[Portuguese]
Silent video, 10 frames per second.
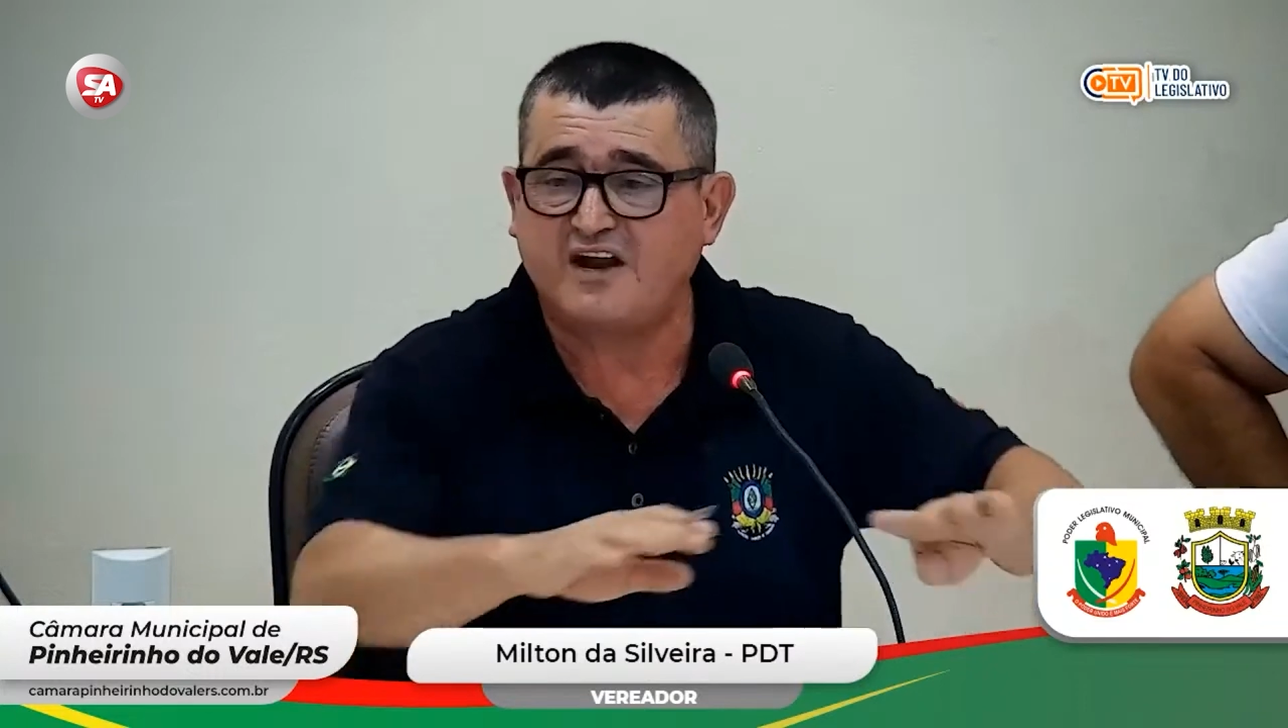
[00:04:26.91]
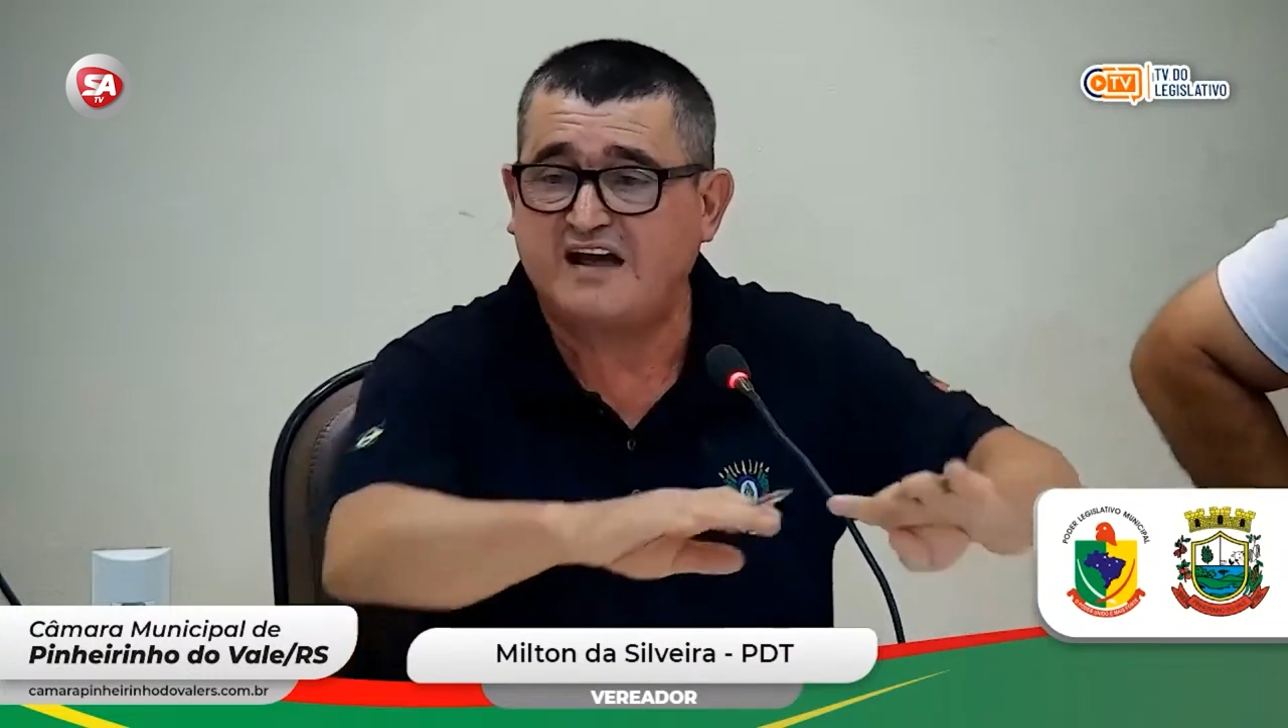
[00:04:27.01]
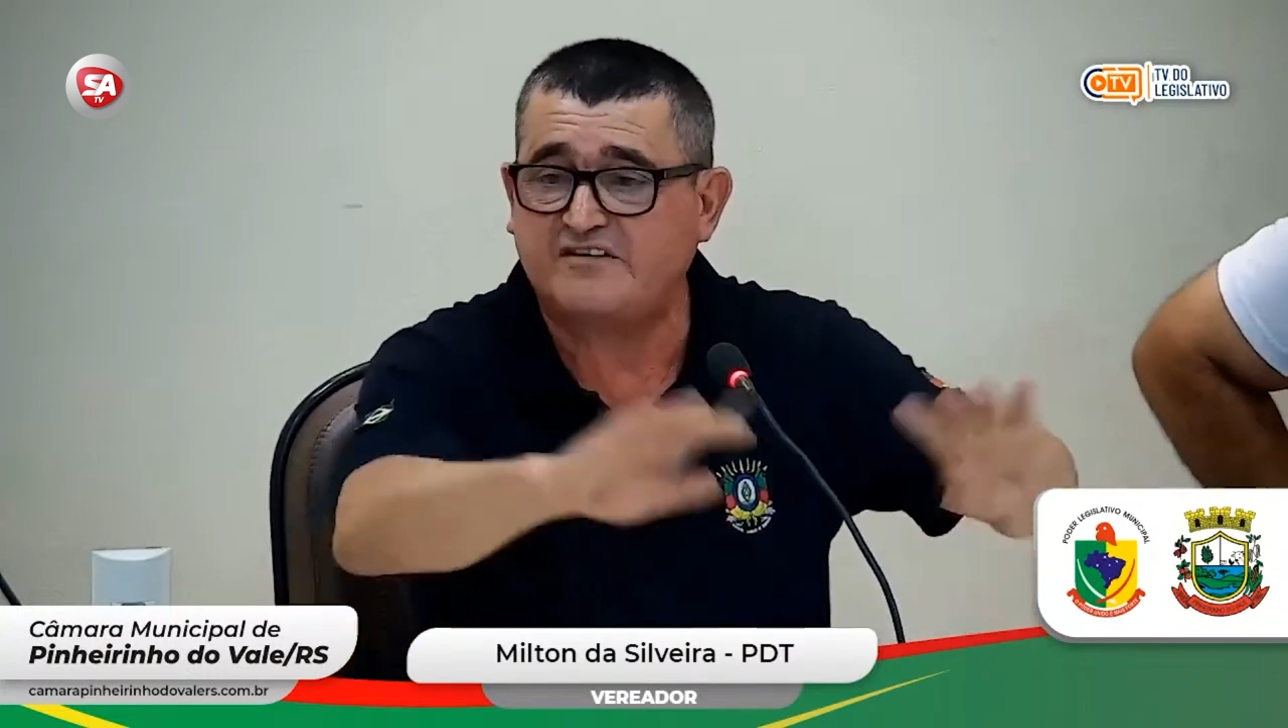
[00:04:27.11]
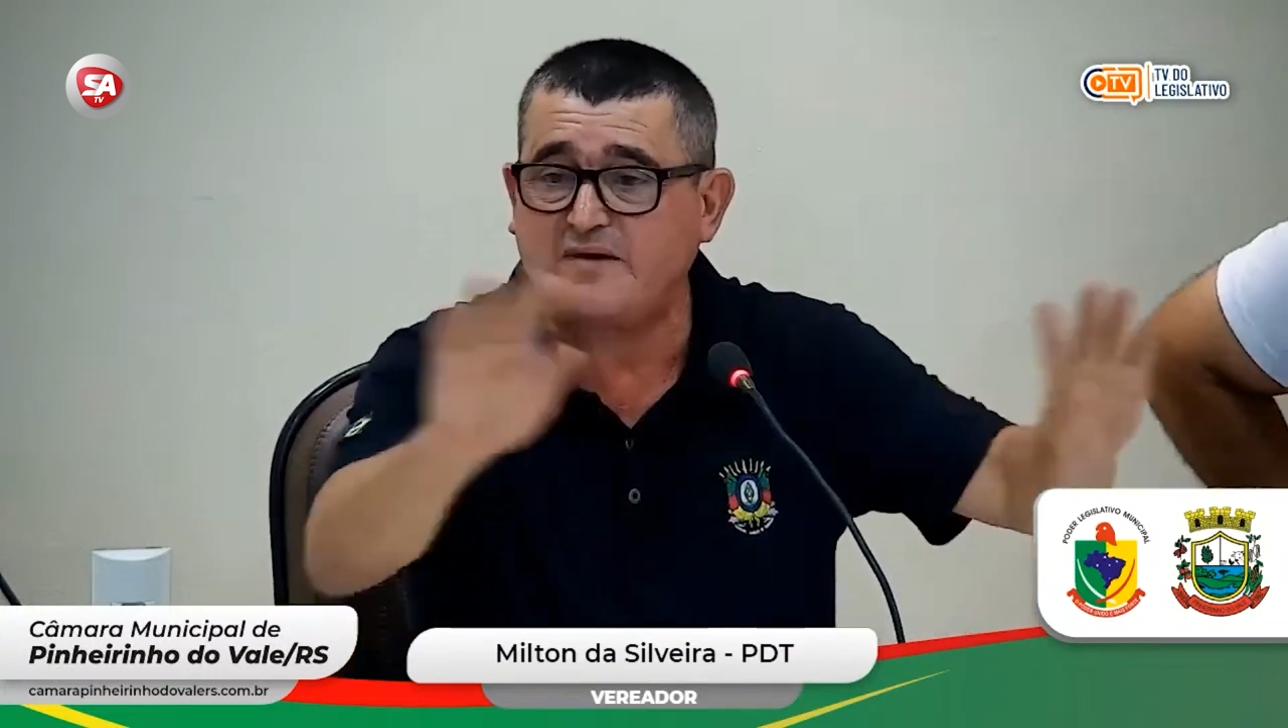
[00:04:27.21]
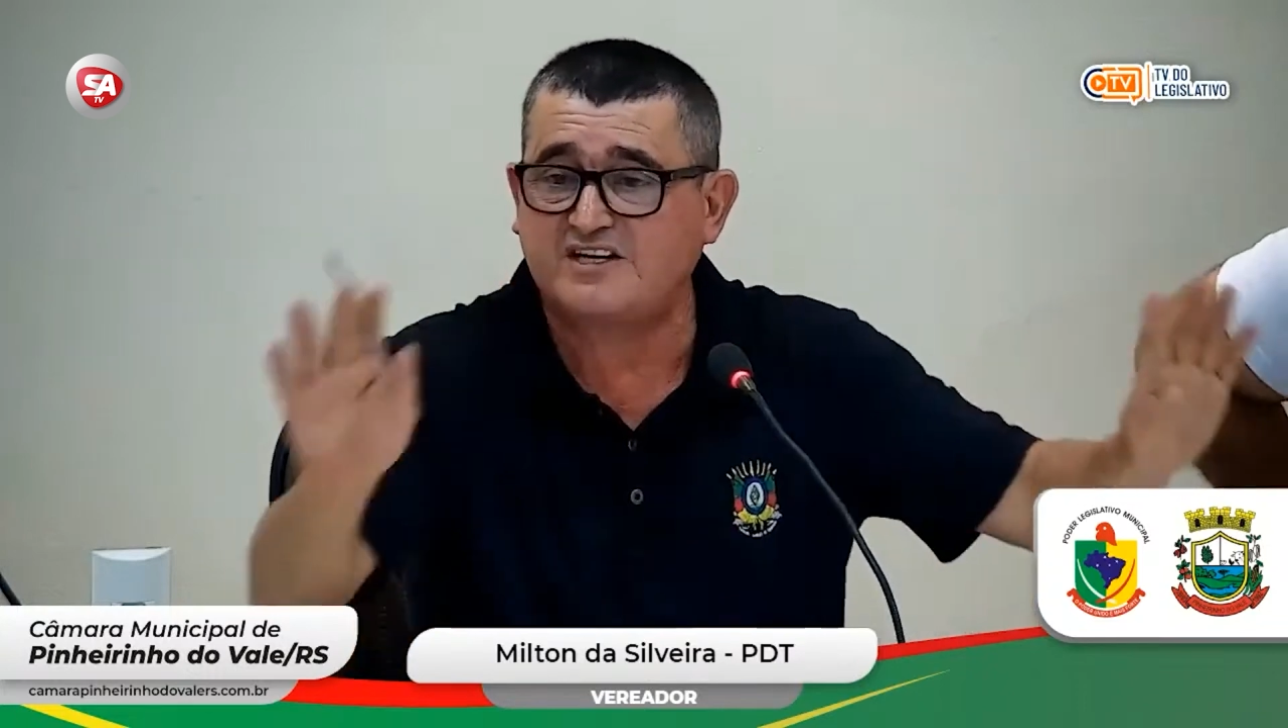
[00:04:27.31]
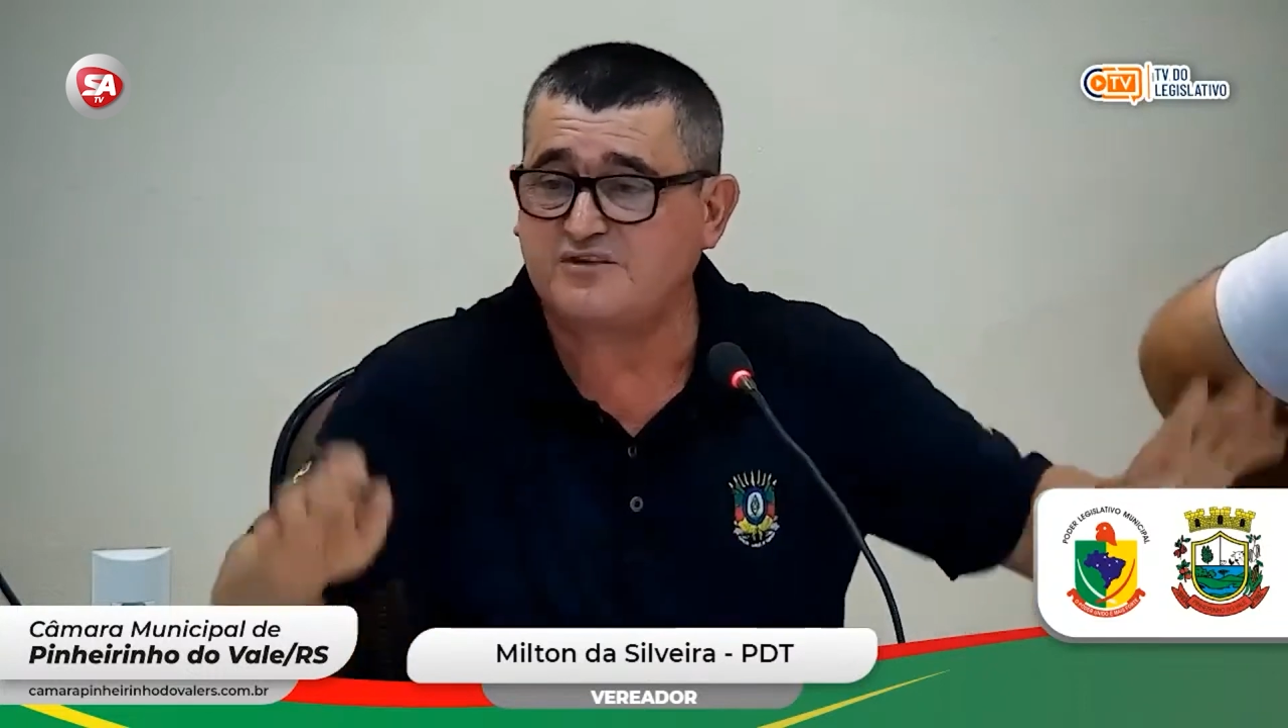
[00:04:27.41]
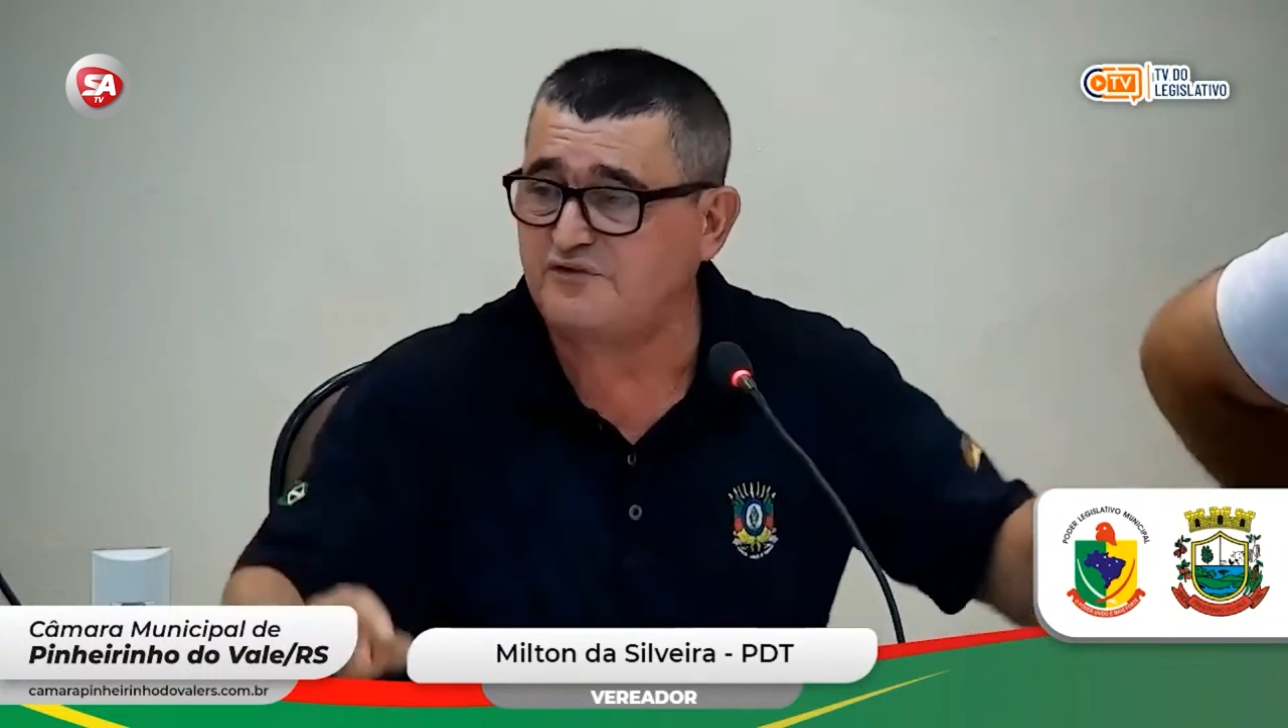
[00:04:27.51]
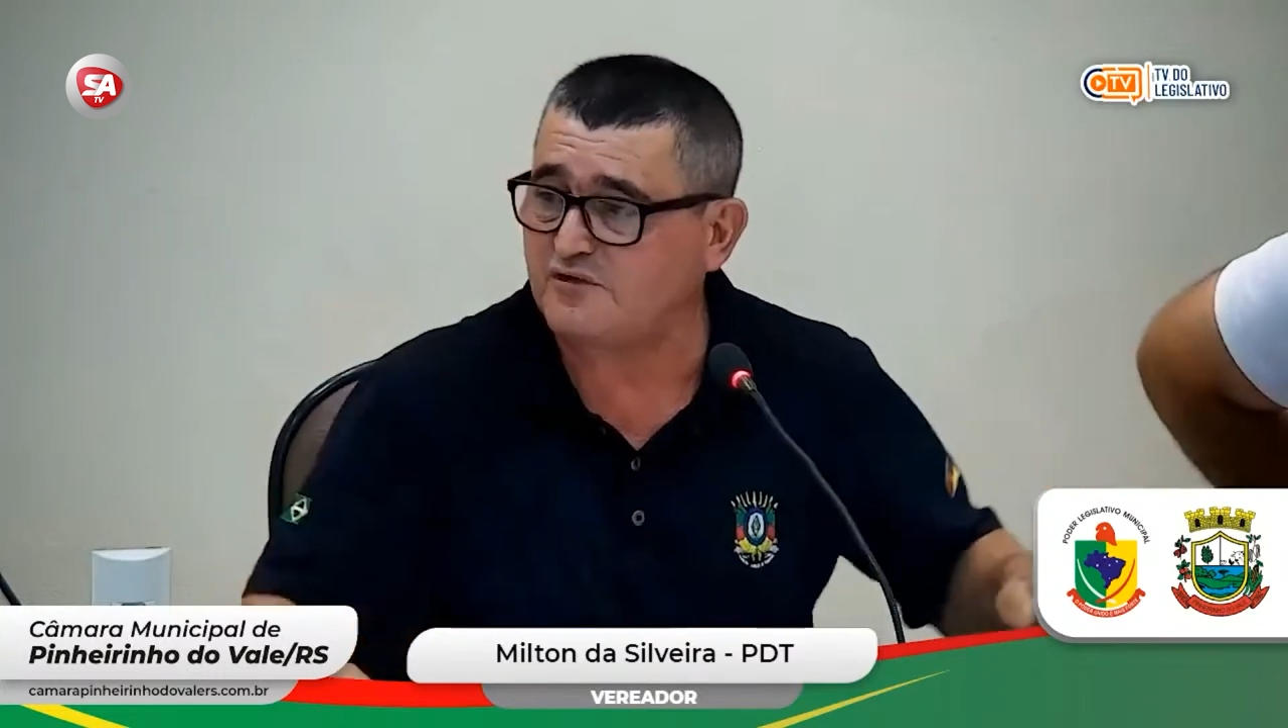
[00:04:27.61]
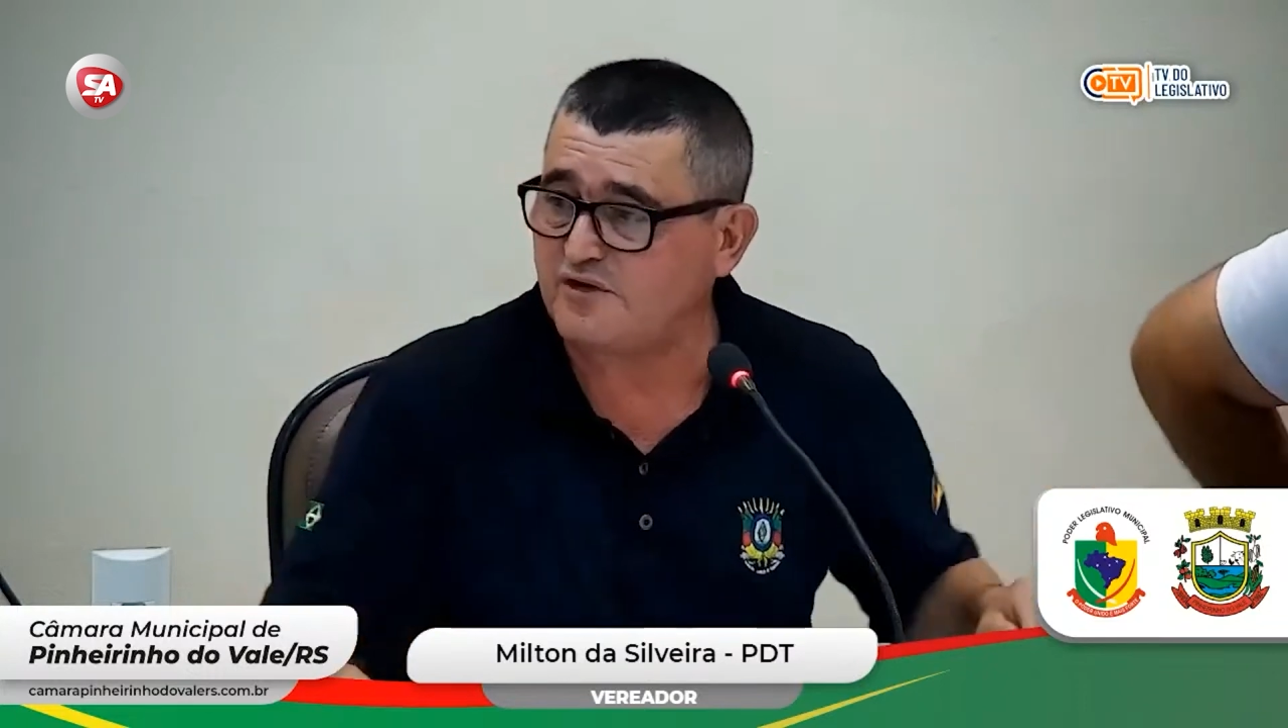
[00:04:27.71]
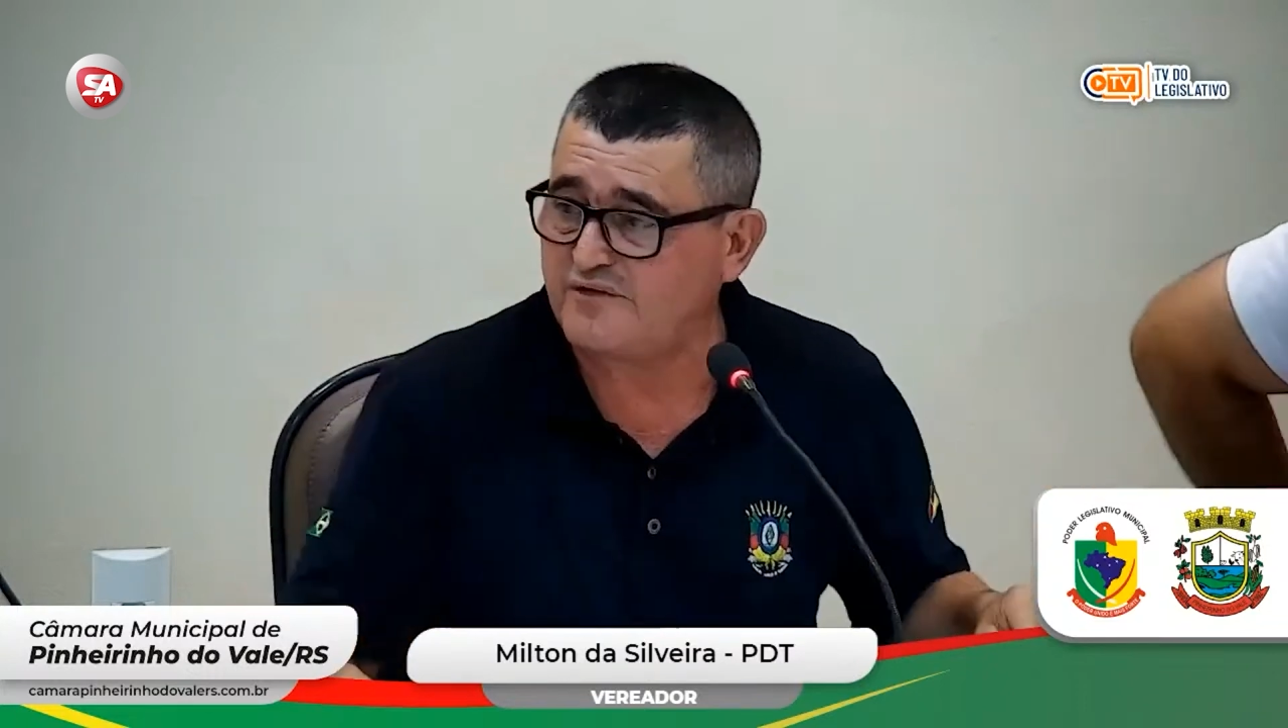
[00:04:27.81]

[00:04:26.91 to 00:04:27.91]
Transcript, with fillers: não falava mais de